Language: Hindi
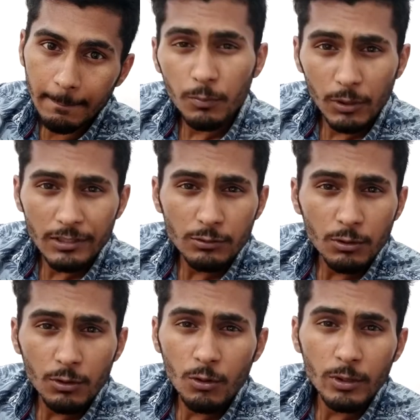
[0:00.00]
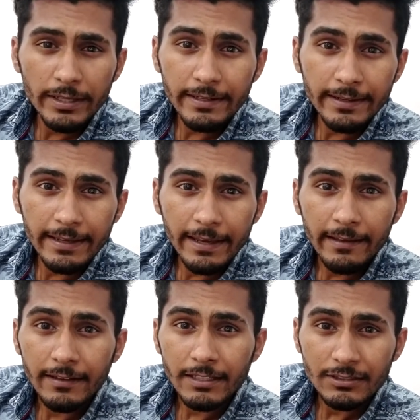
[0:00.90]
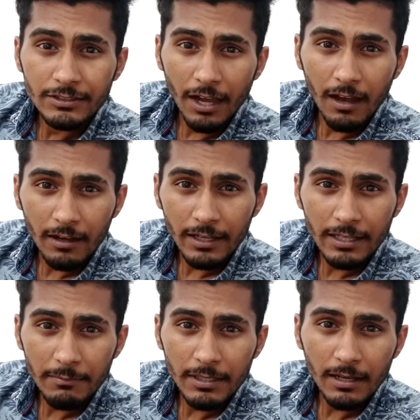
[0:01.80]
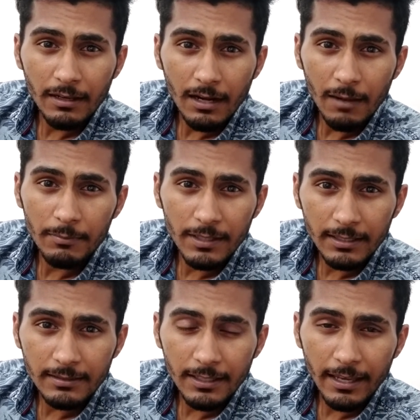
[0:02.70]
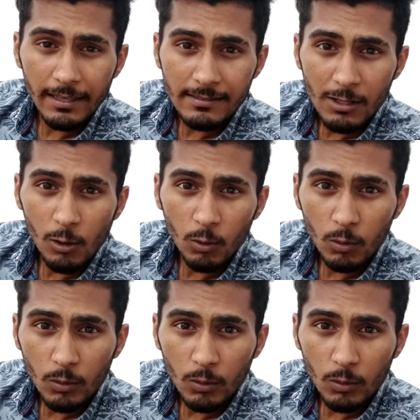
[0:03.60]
पुलिस तो रोक ही रही है जहाँ कहीं भी अगर आप देखते हैं ऐसे लोगों